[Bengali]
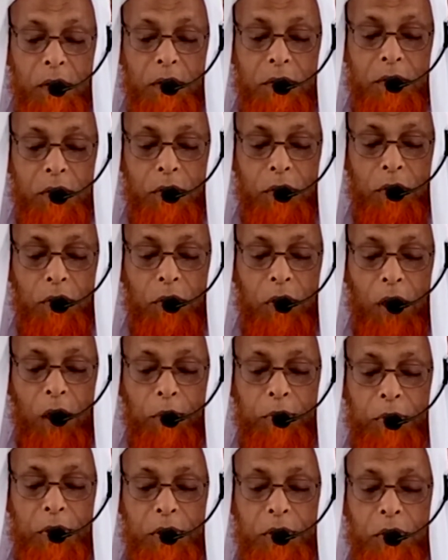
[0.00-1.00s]
যদিও
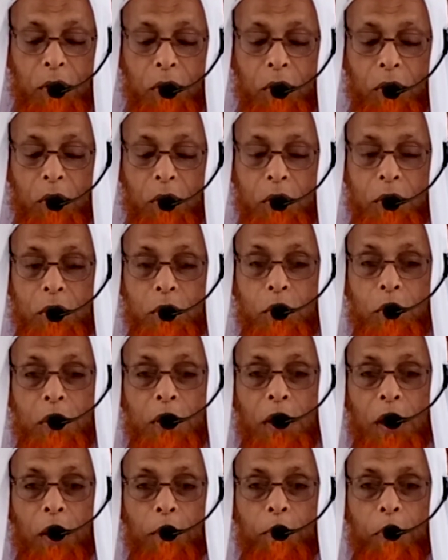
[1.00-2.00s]
লাভের জন্যই
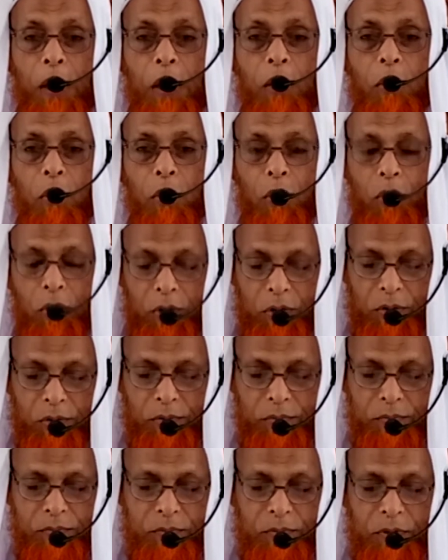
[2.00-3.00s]
দুনিয়া পাগল
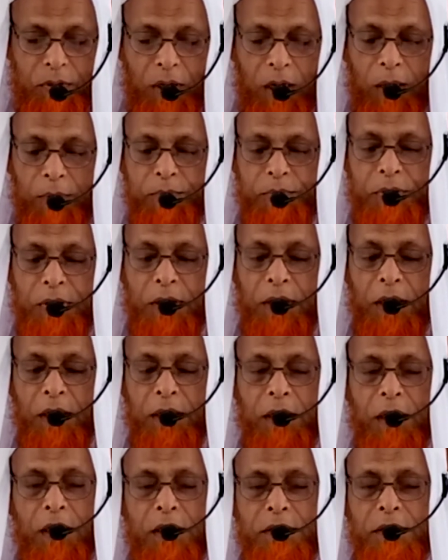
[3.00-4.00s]
লাভ
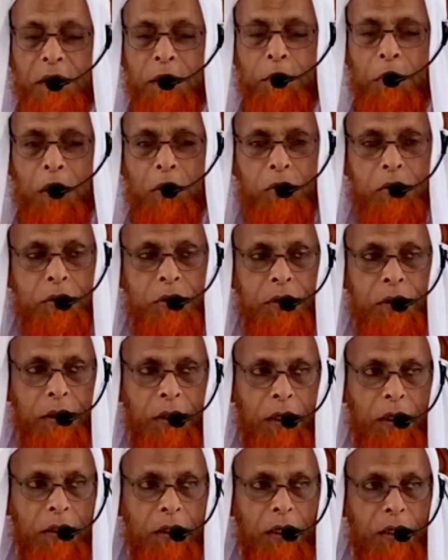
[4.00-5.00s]
যেখানে আসে মানুষ
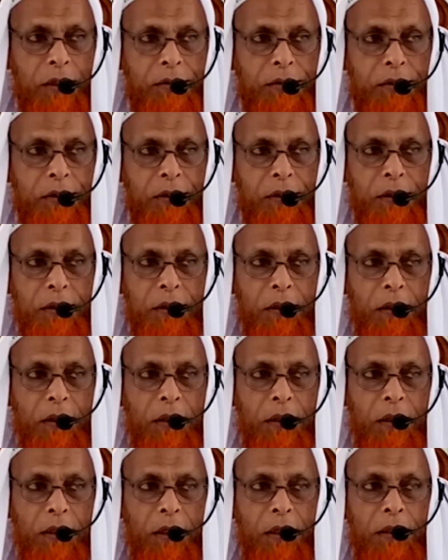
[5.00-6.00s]
সেখানে আসে
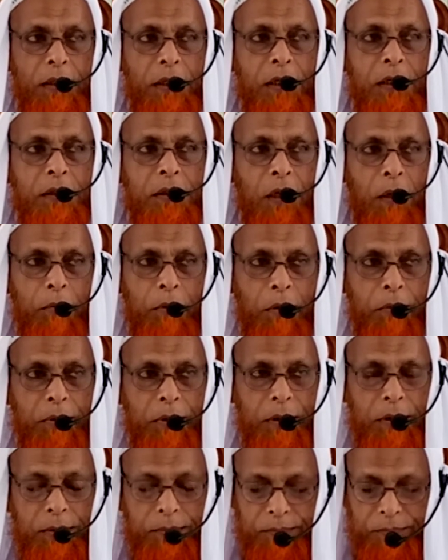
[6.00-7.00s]
এটাই স্বাভাবিক